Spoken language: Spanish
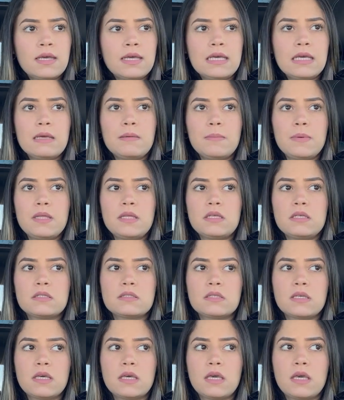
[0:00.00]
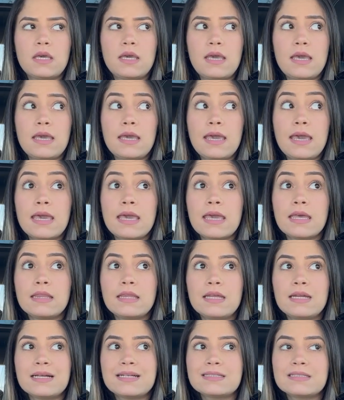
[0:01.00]
Y me dice, es que
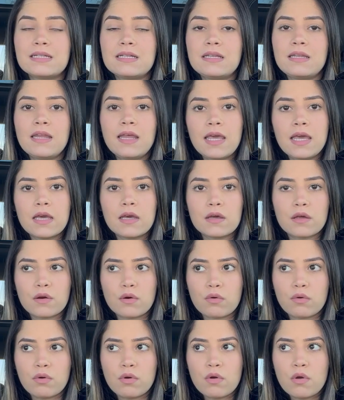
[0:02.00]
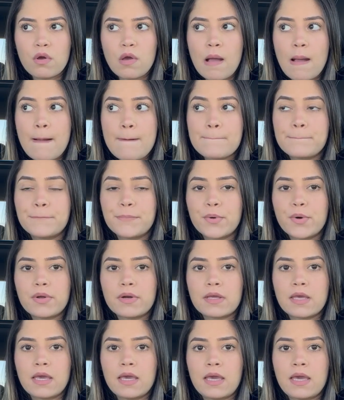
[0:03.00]
tiene que ser negro
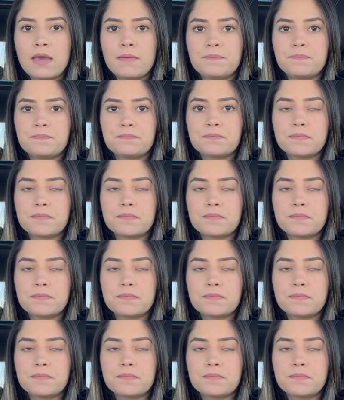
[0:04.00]
porque